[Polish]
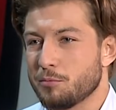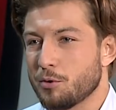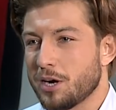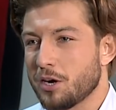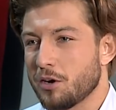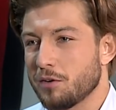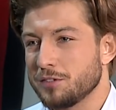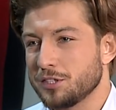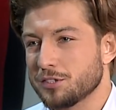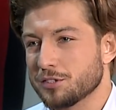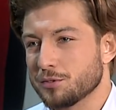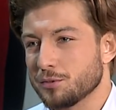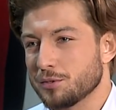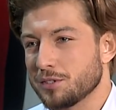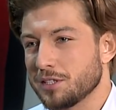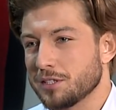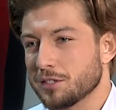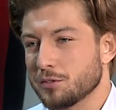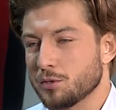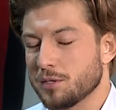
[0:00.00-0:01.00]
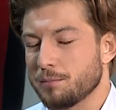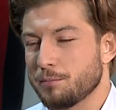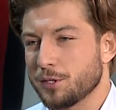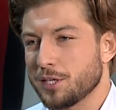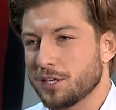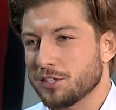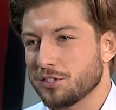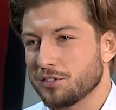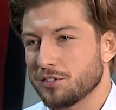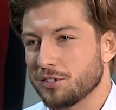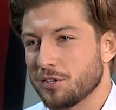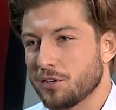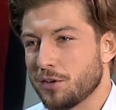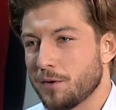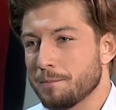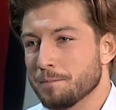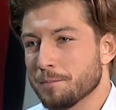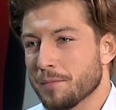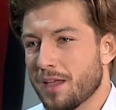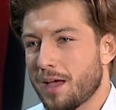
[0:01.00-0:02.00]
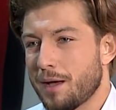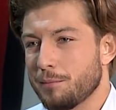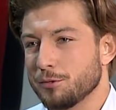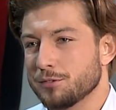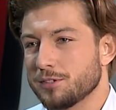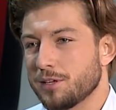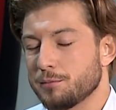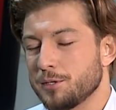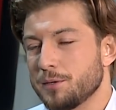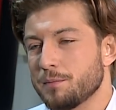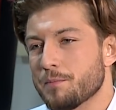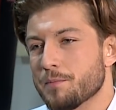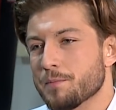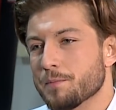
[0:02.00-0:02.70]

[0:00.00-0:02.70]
Włachowicz, który, który pojedzie do Abu Zabi?